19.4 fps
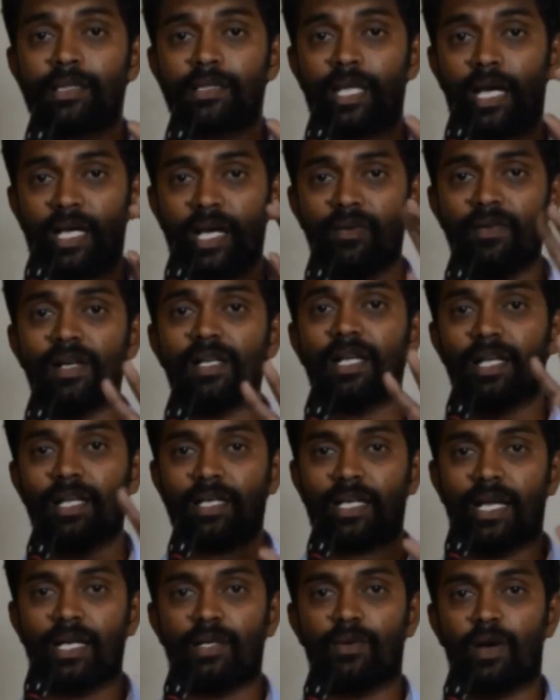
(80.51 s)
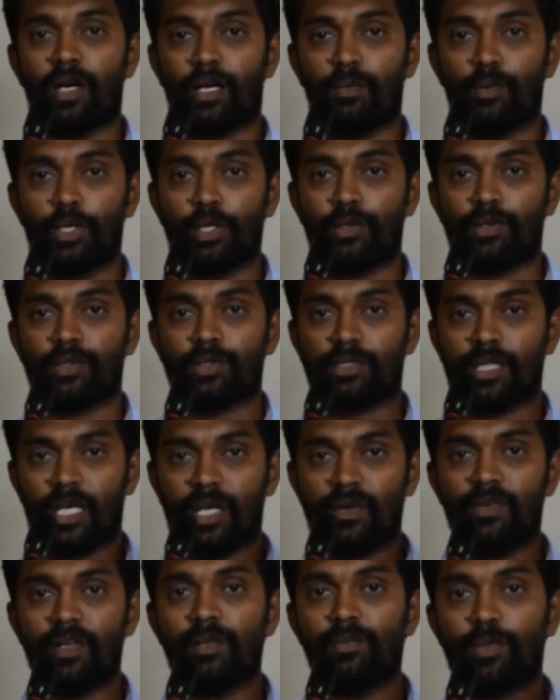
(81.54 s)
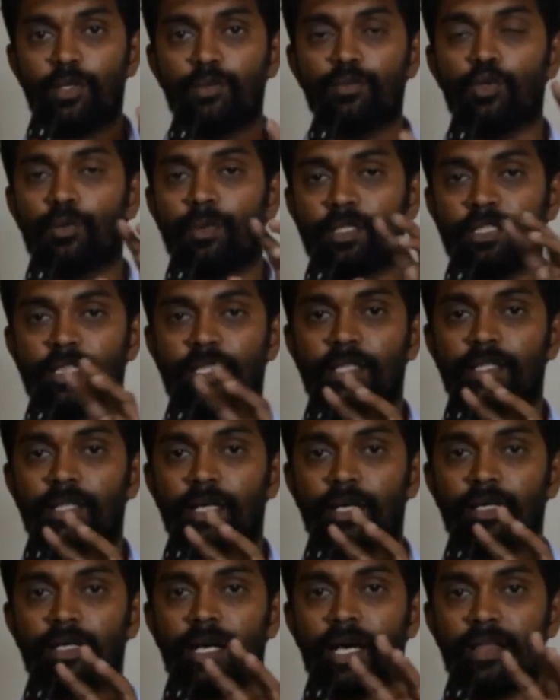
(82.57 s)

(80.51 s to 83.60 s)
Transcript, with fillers: தகவல்களாக கேட்டு வாங்க முடியும் தகவல் பெரும் உரிமை சட்டம் தான்